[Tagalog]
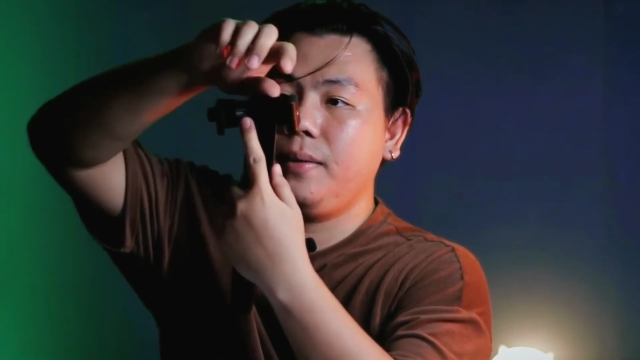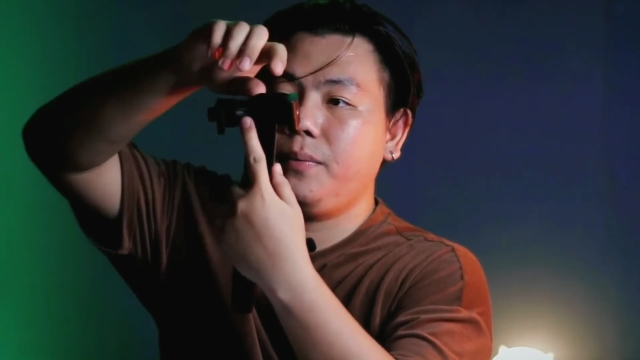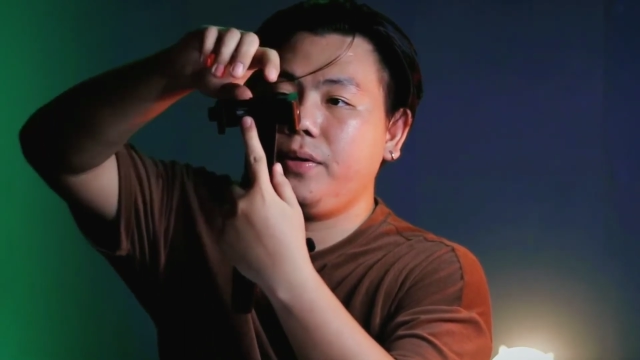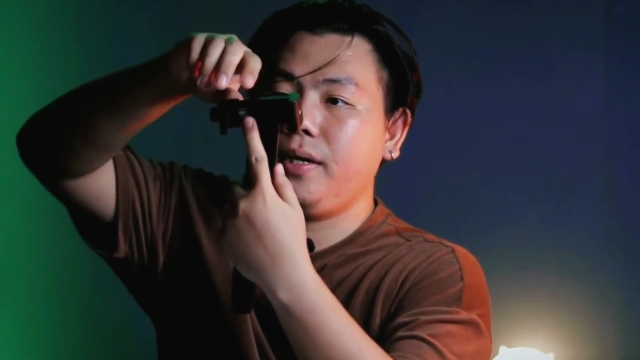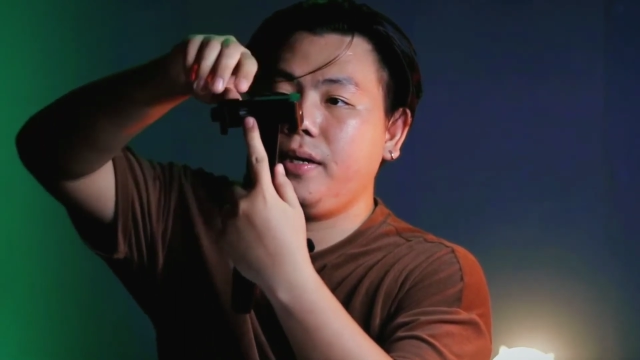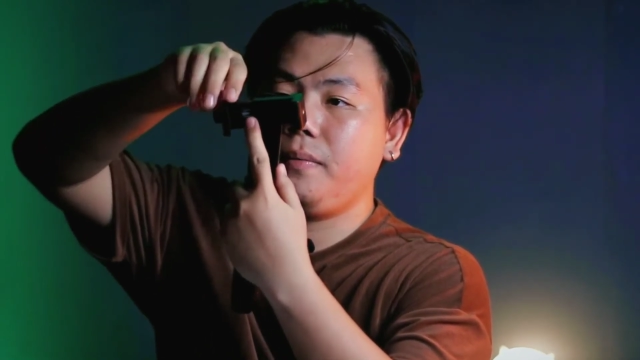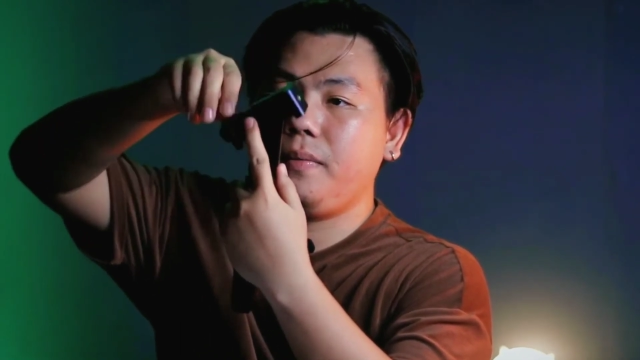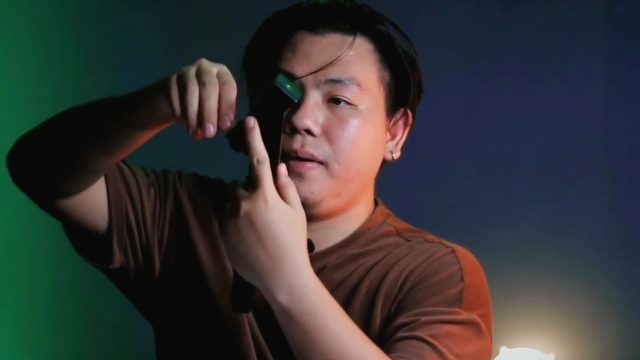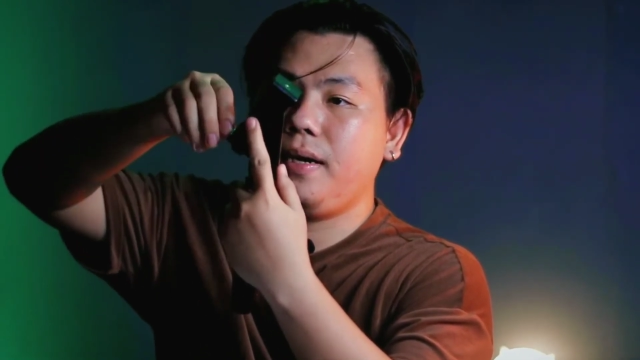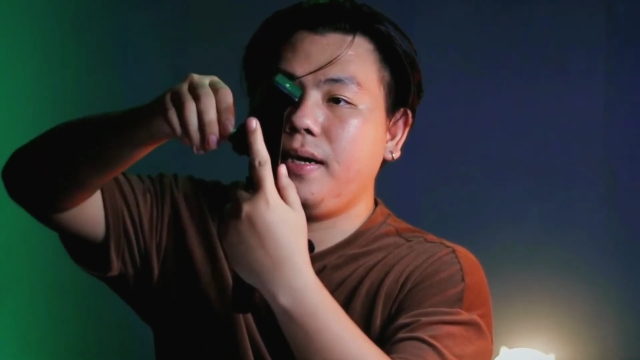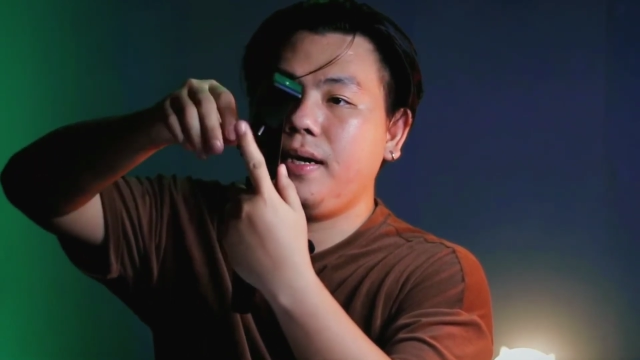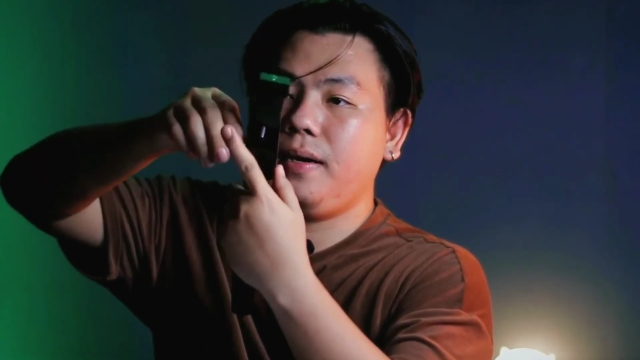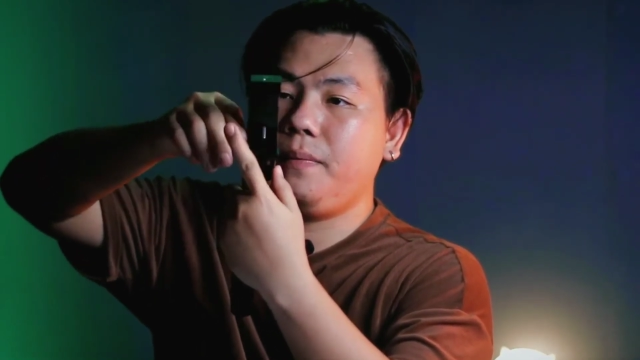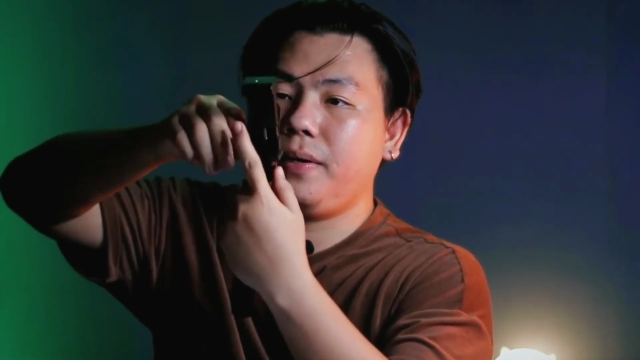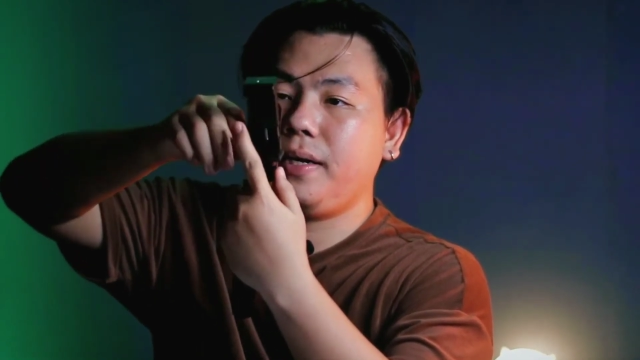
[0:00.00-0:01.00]
Pwede uh,
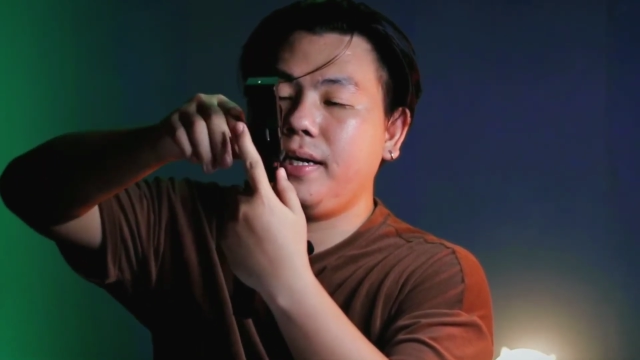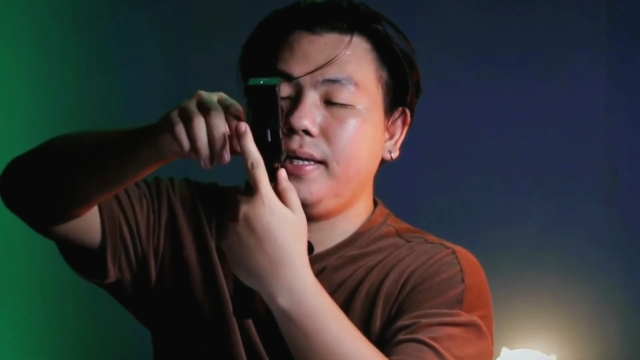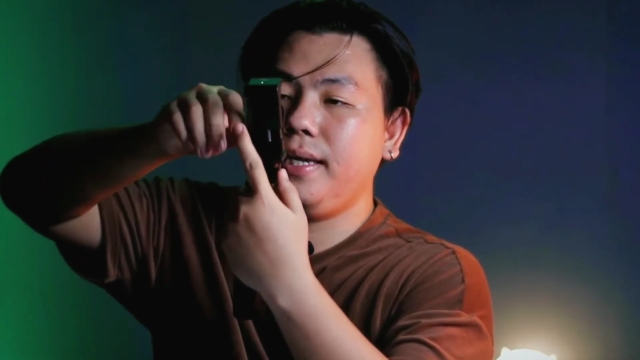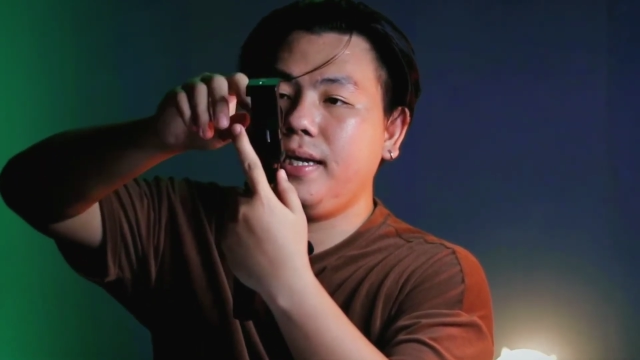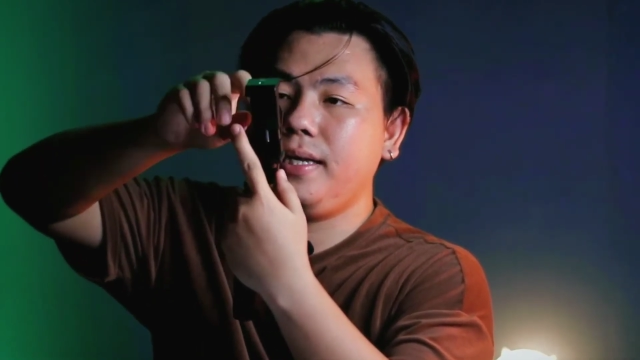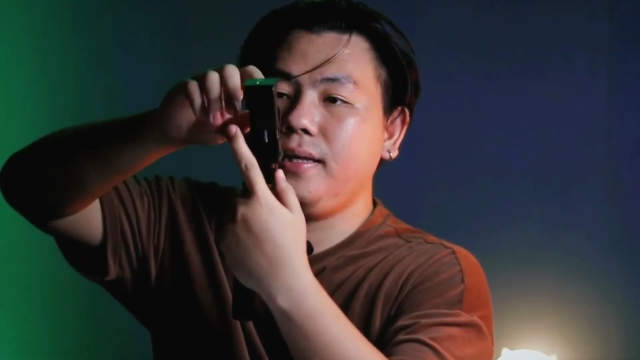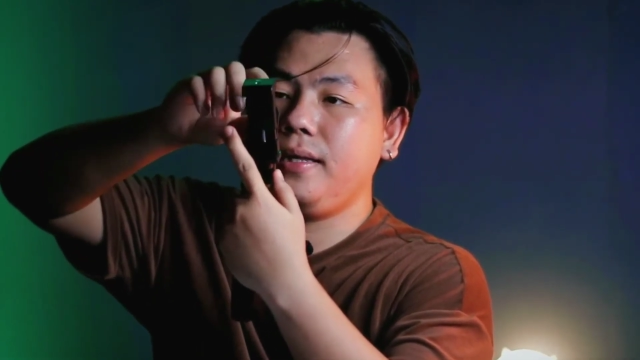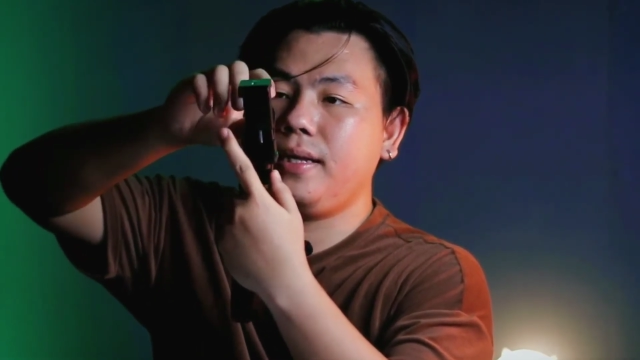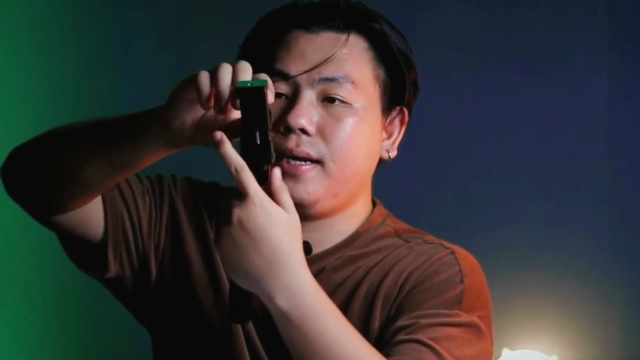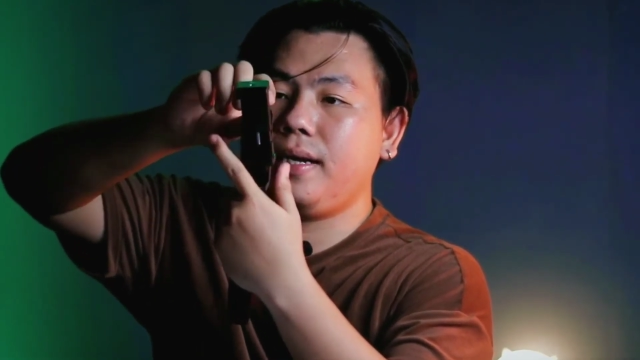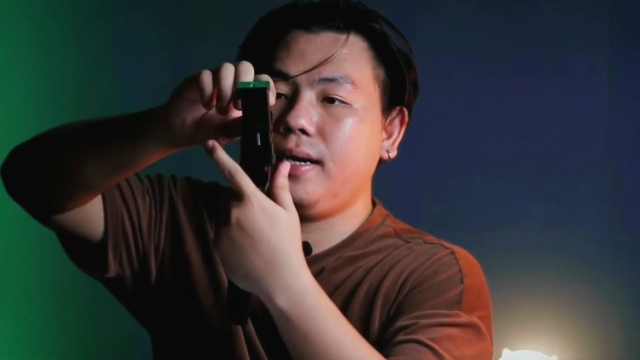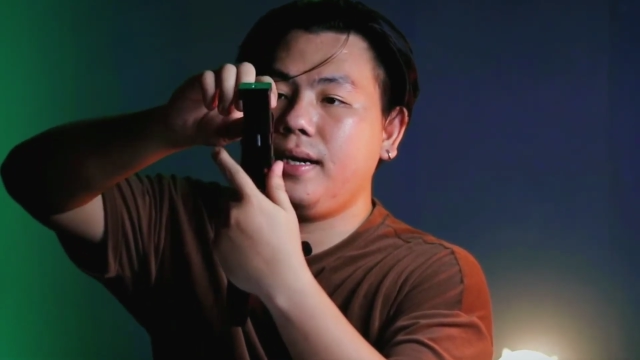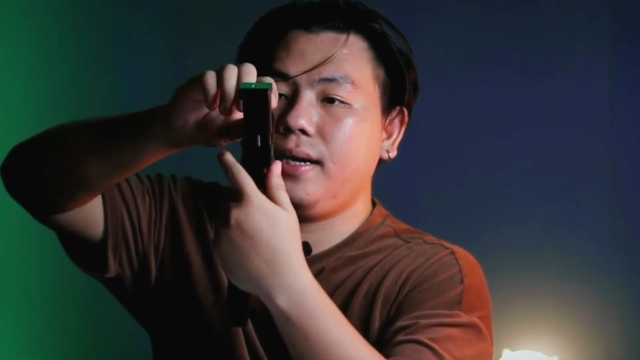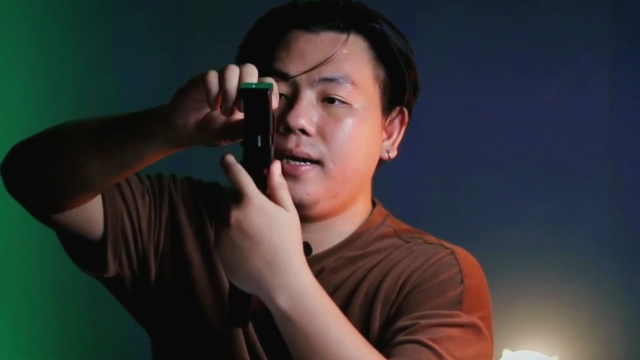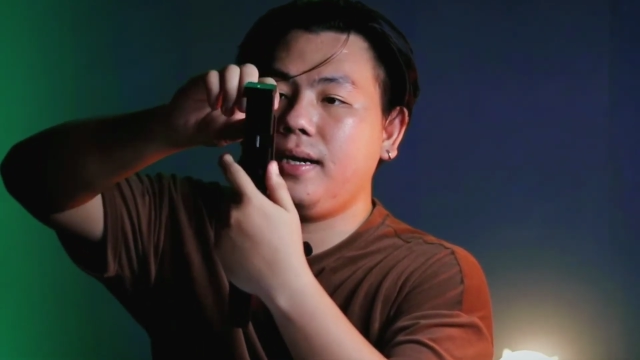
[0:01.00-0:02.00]
ah, pag ganyan,
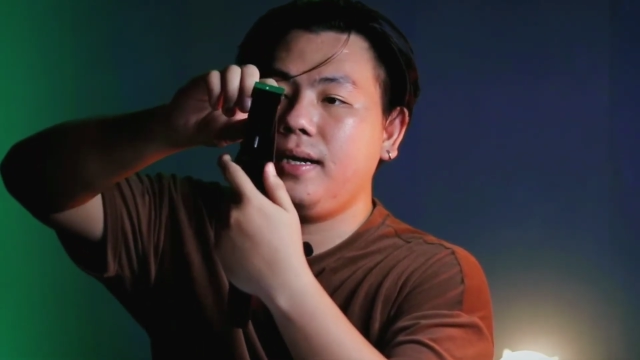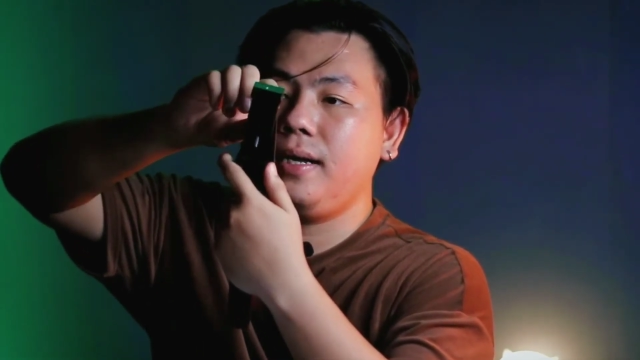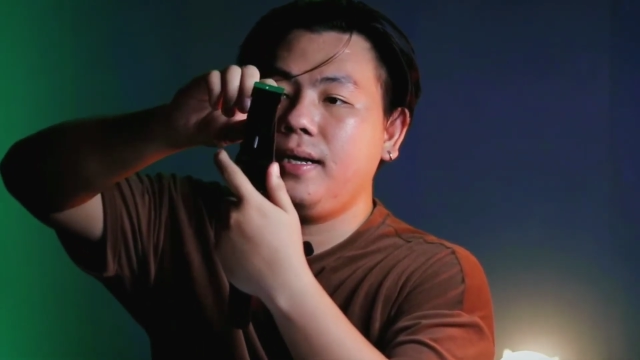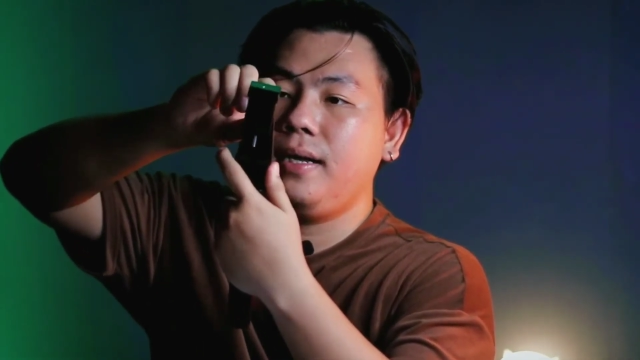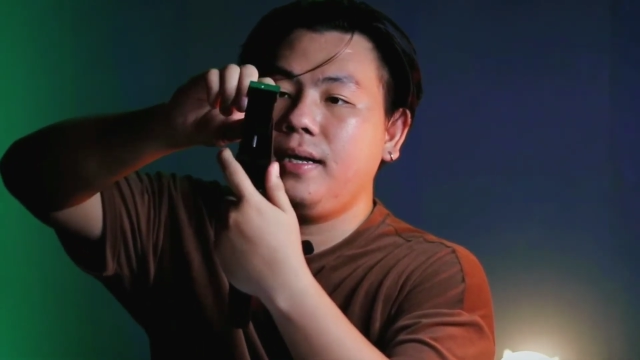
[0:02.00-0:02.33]
naka